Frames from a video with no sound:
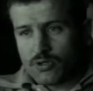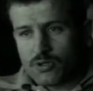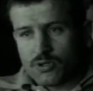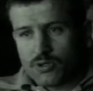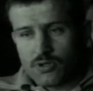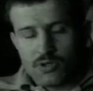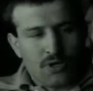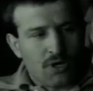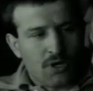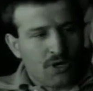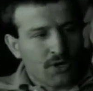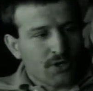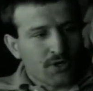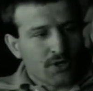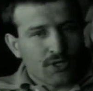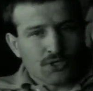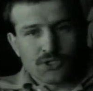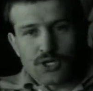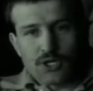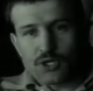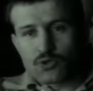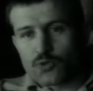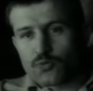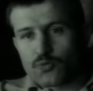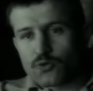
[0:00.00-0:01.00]
Arkadaşlar
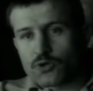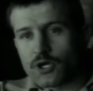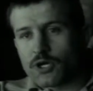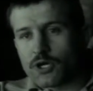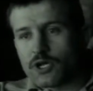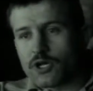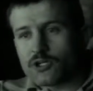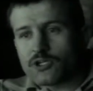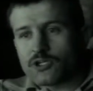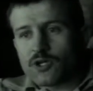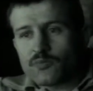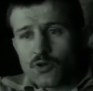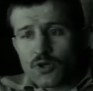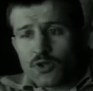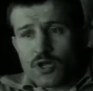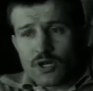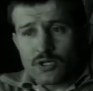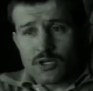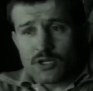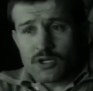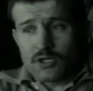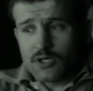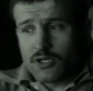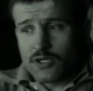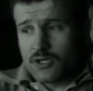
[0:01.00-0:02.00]
topu kaleye atamıyorlar ki.
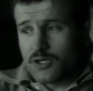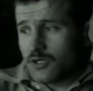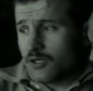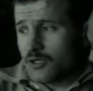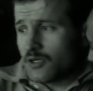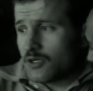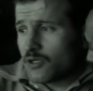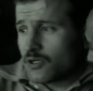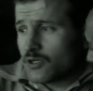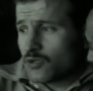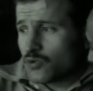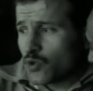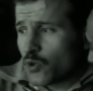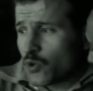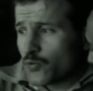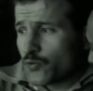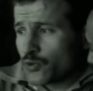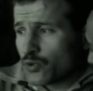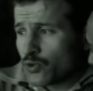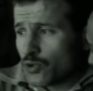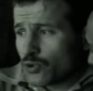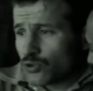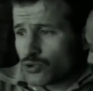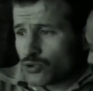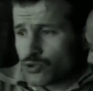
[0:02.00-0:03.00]
Topu doğru
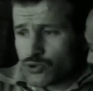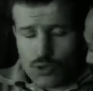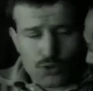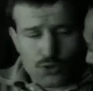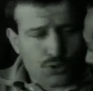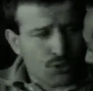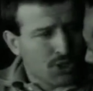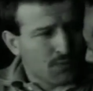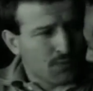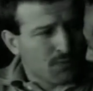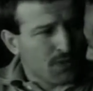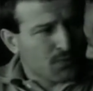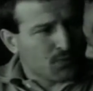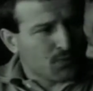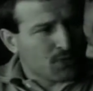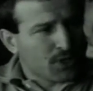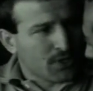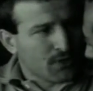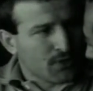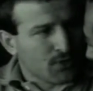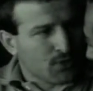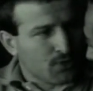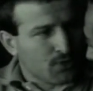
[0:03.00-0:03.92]
dürüst kontrol etme imkanı yok.